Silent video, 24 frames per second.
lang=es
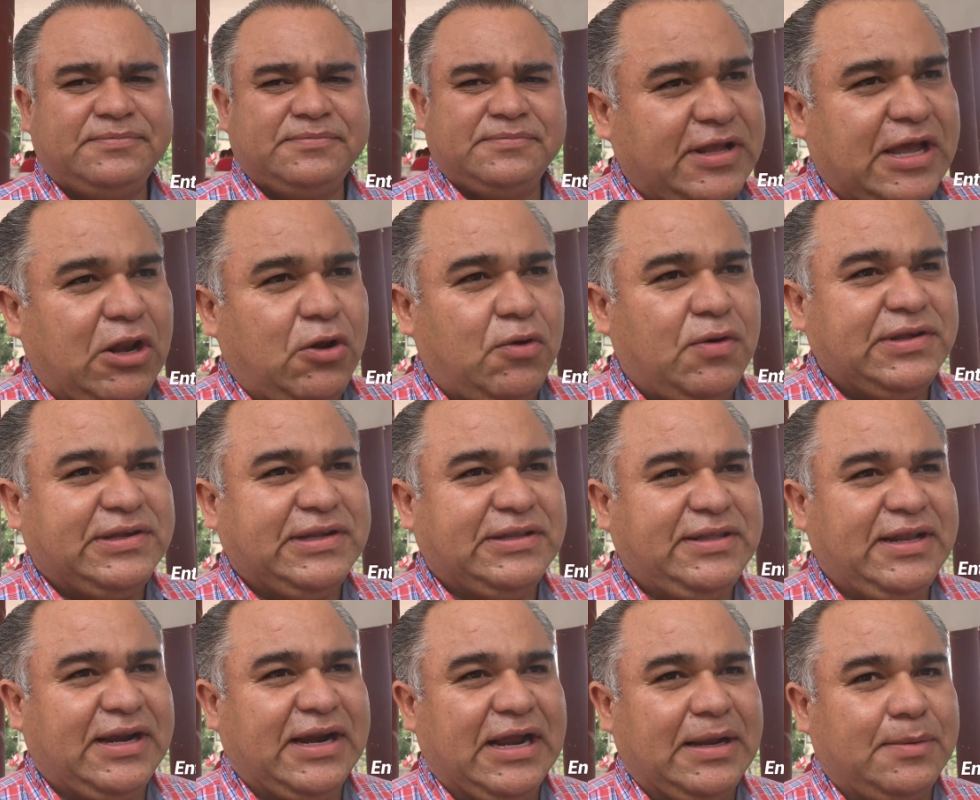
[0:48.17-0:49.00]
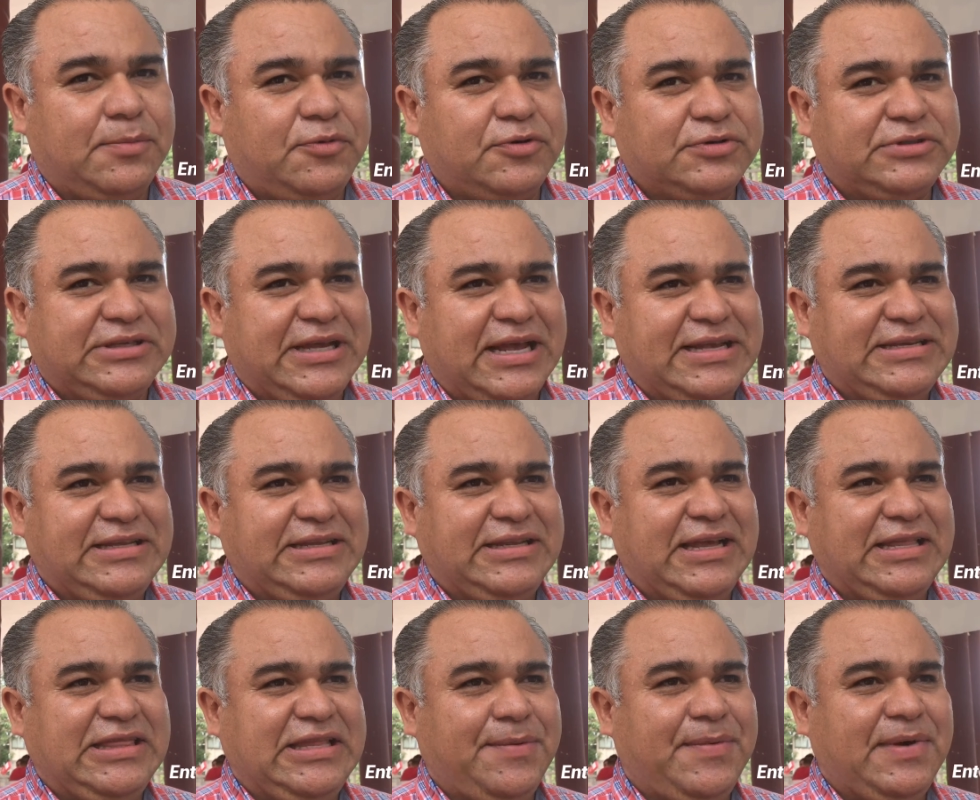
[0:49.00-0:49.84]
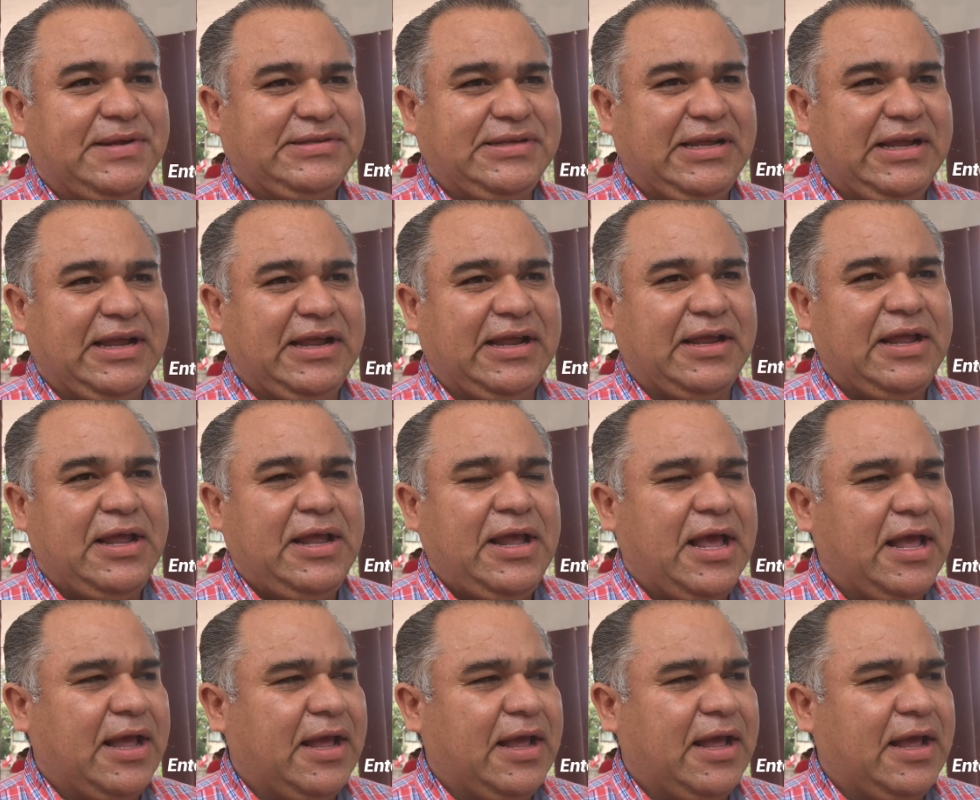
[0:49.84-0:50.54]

El día lunes entregamos seis iniciativas de,